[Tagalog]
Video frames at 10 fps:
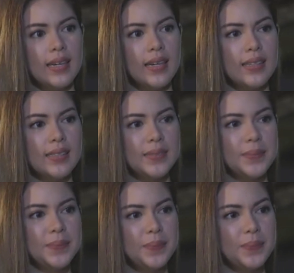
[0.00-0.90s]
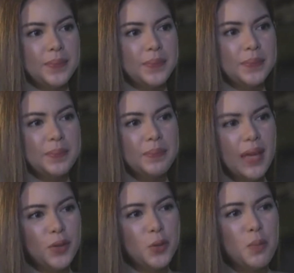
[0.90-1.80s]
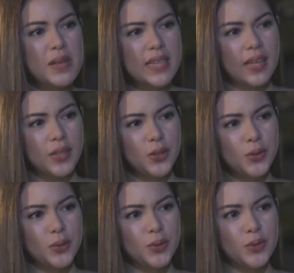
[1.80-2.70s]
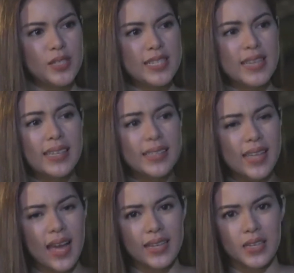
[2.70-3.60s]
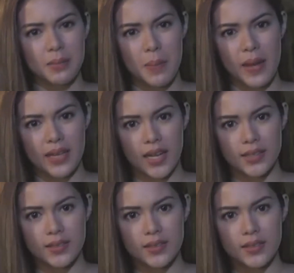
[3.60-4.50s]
Ah, uh, meron ho ba sa inyong salinlahi ng babaylan?